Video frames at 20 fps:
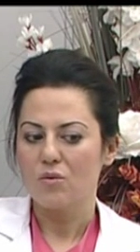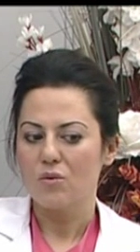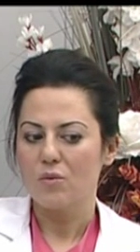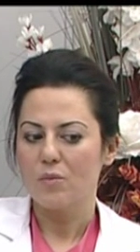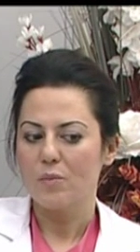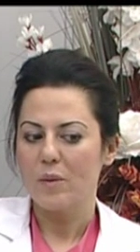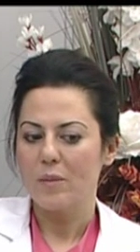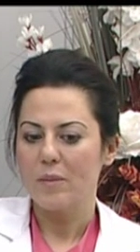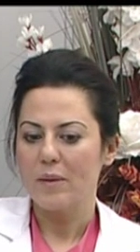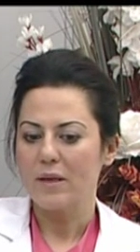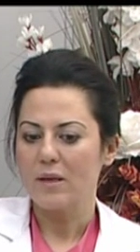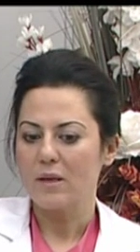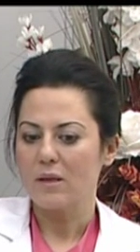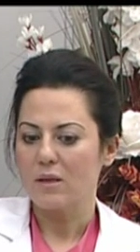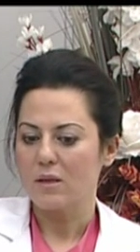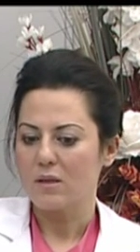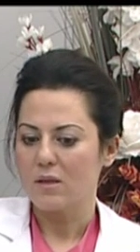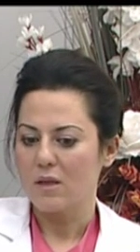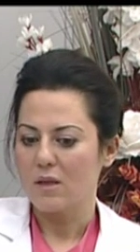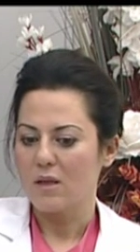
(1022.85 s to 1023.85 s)
tüp
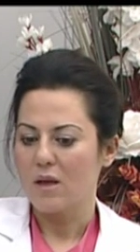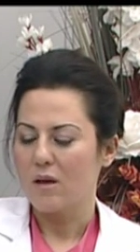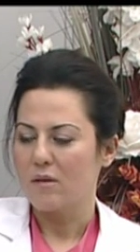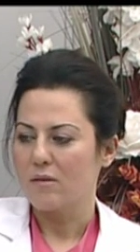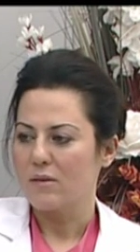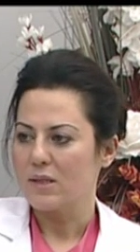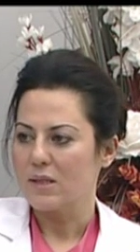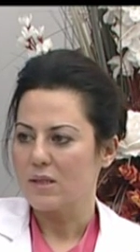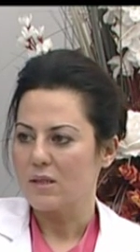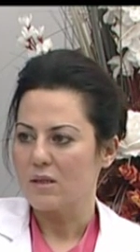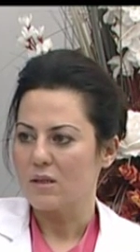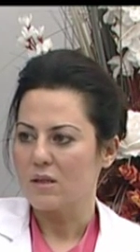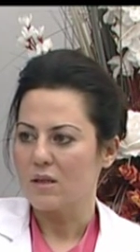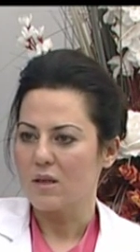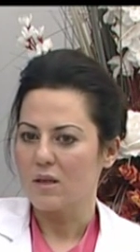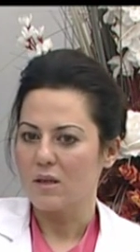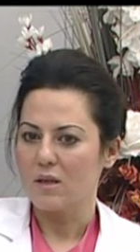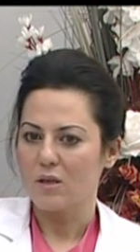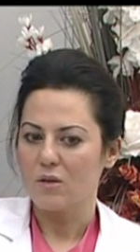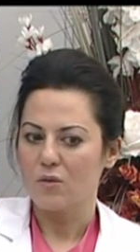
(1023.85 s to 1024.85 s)
bebek
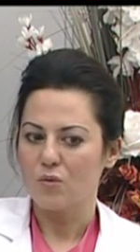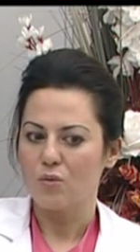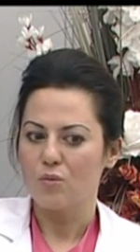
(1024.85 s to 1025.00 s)
tedavisinde e,